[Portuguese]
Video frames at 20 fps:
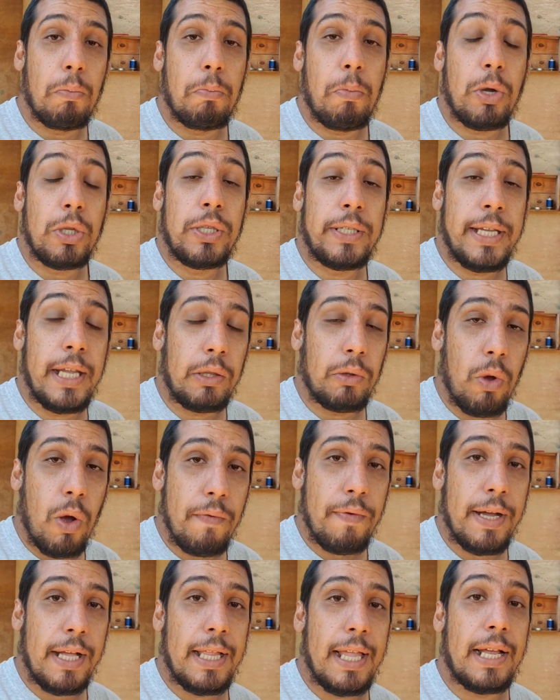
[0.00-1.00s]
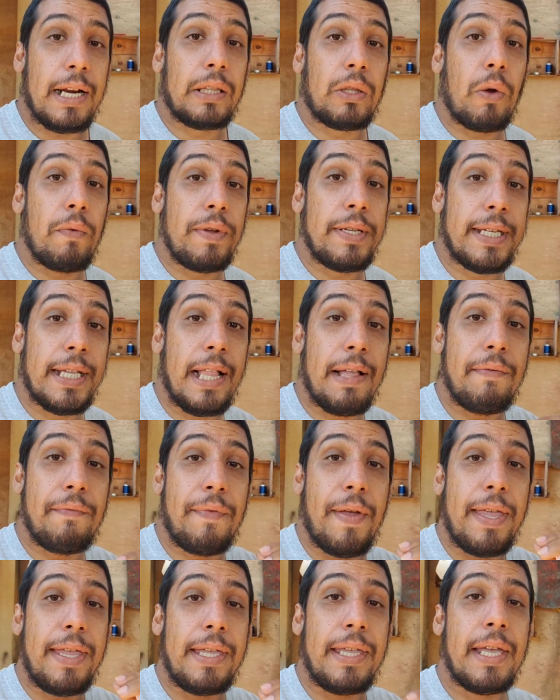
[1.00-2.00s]
Pode ser nova, galera. Talvez ela
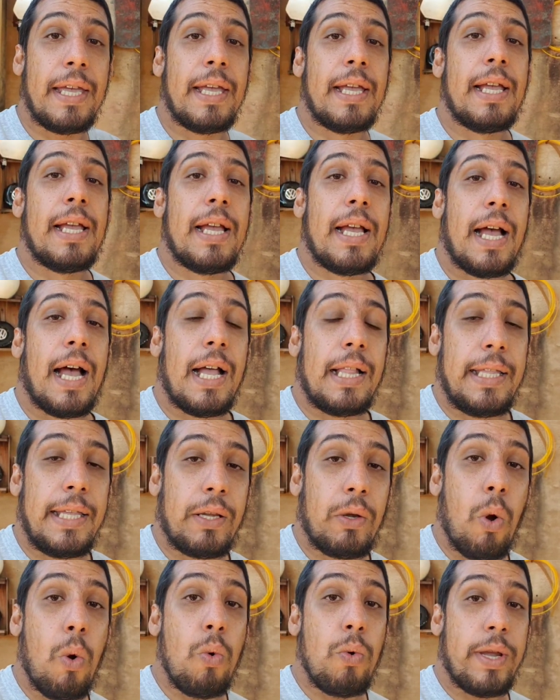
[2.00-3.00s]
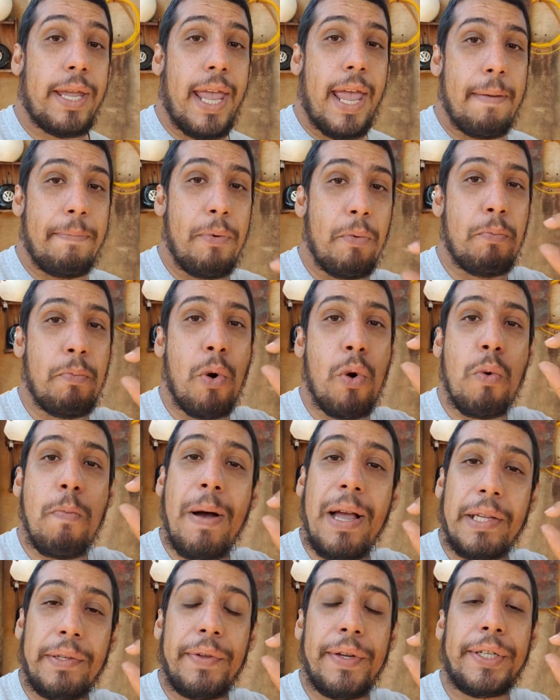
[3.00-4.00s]
venha ali com um gap um pouco
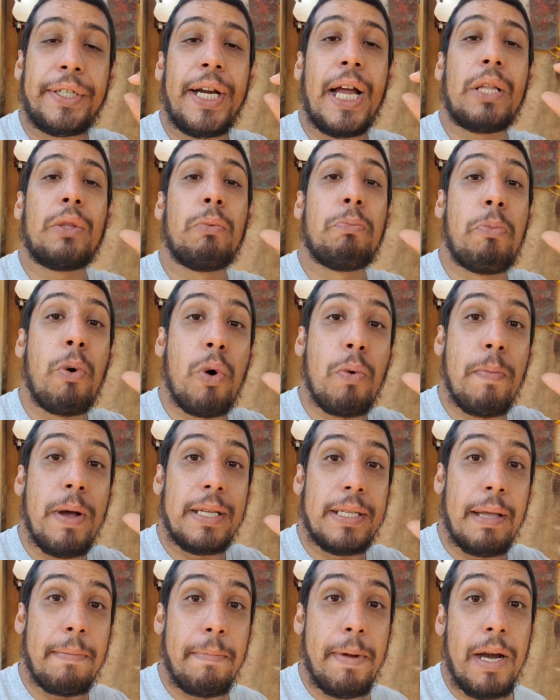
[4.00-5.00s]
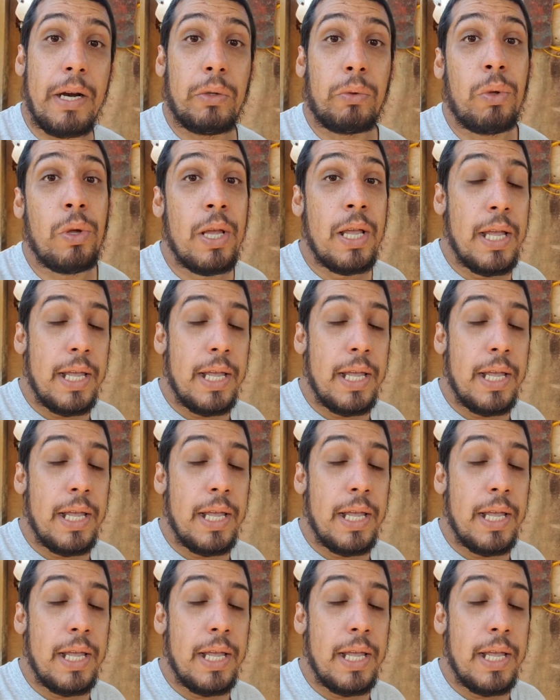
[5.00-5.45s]
mais fechado, um pouco mais aberto.